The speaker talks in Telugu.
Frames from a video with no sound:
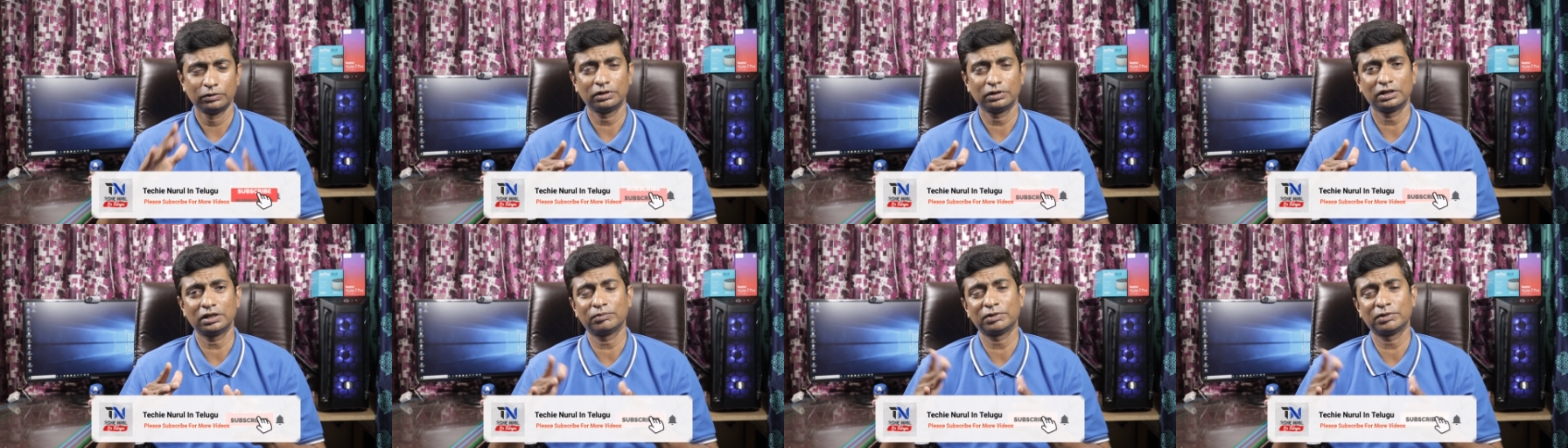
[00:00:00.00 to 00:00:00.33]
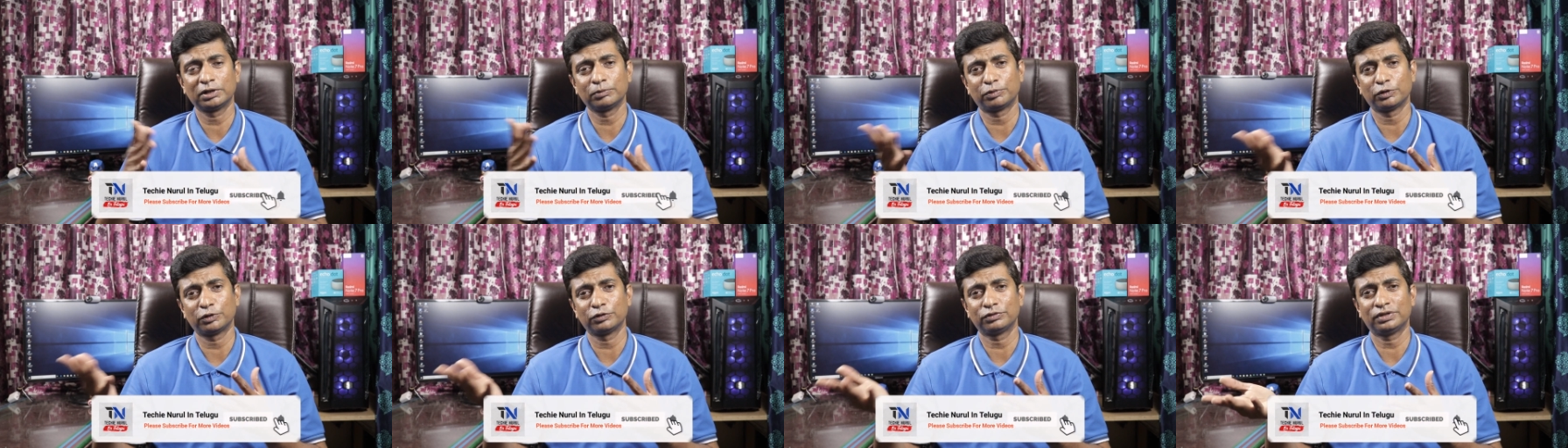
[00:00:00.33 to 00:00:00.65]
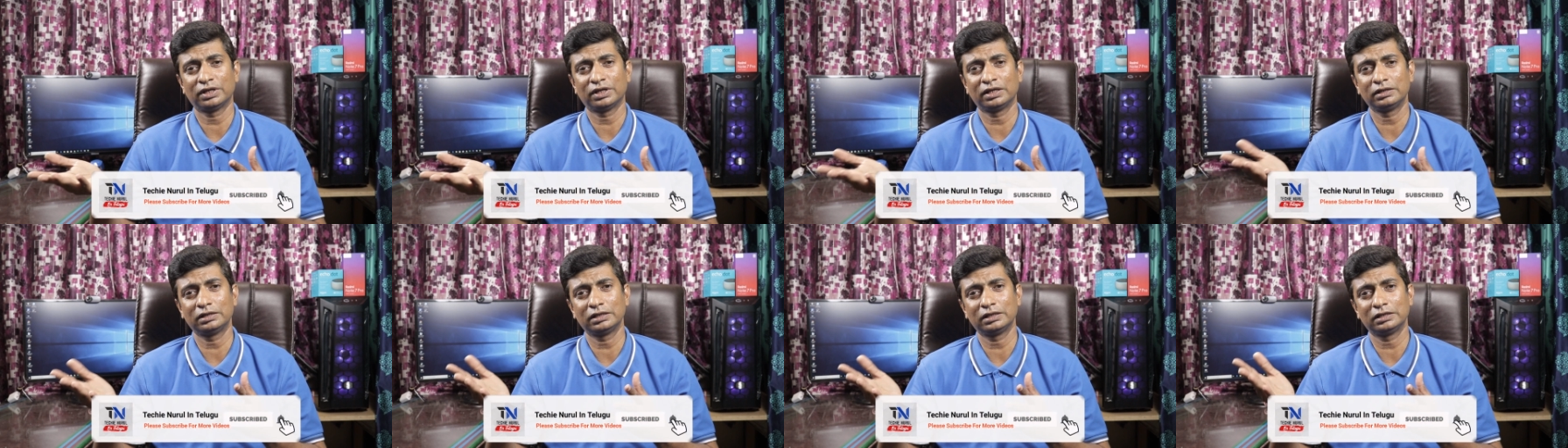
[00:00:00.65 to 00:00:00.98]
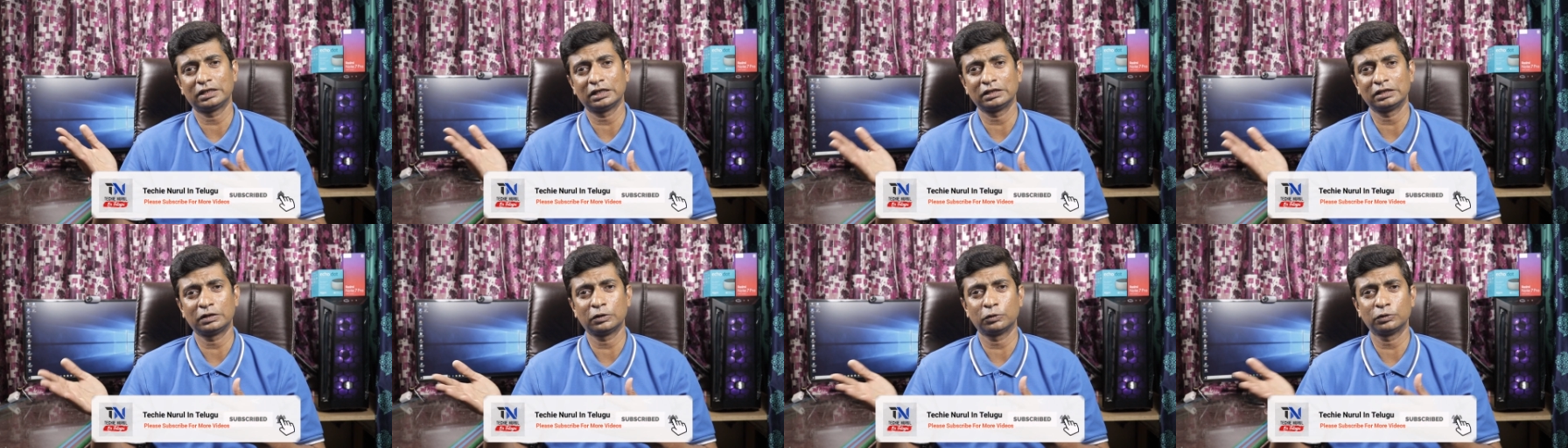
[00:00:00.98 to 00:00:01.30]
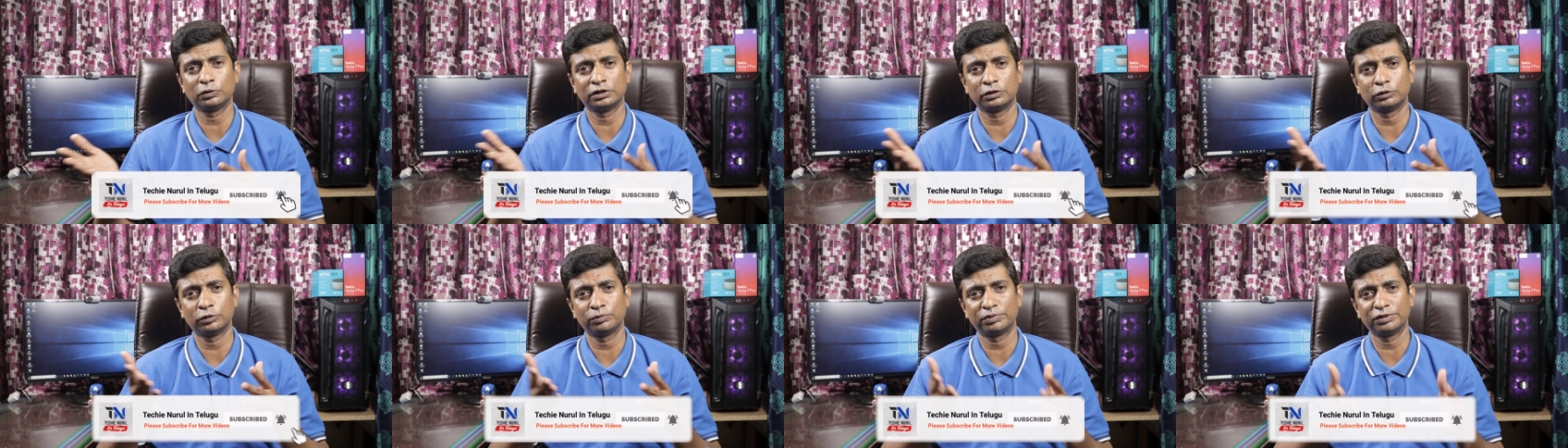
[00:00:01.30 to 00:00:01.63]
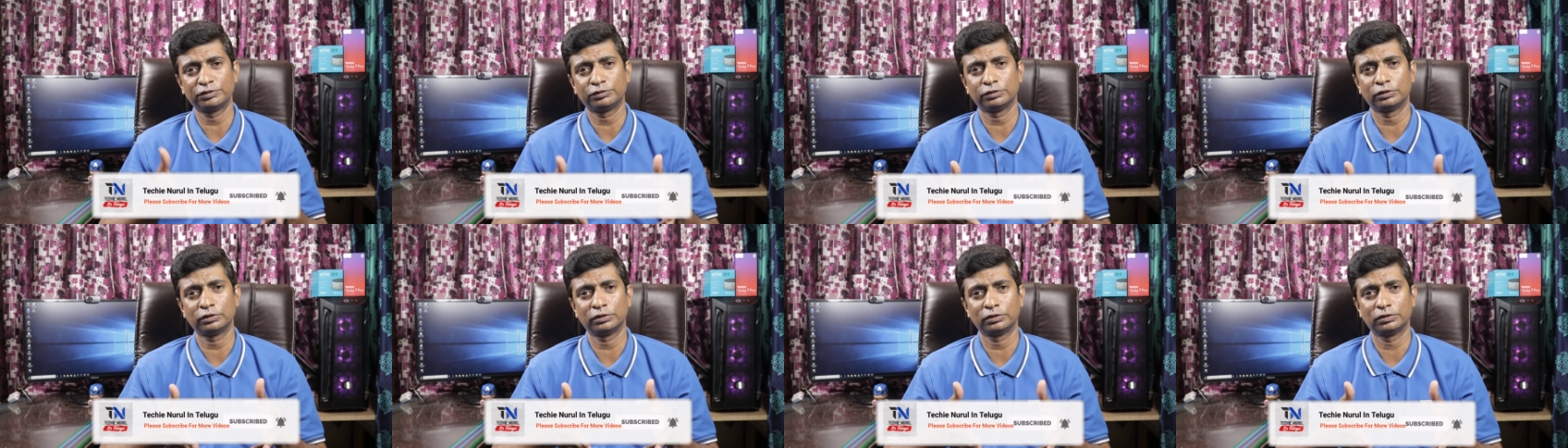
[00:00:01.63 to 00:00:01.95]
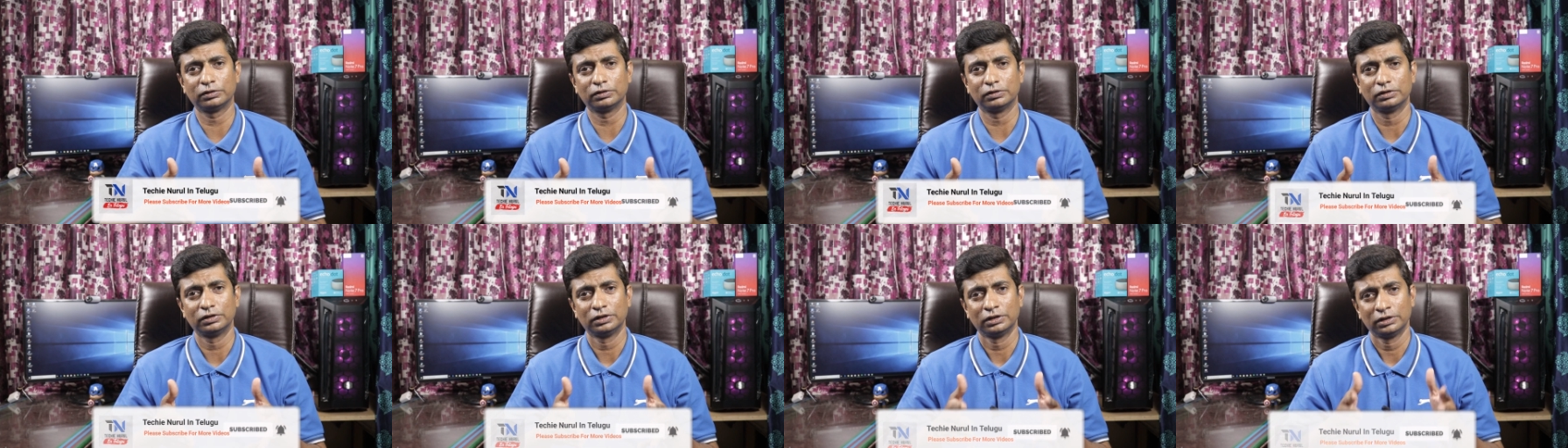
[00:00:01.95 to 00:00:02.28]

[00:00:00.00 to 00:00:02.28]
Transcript: ఎందుకంటే మనకు ప్రస్తుతానికి టెన్ థౌజండ్ రూపీస్లో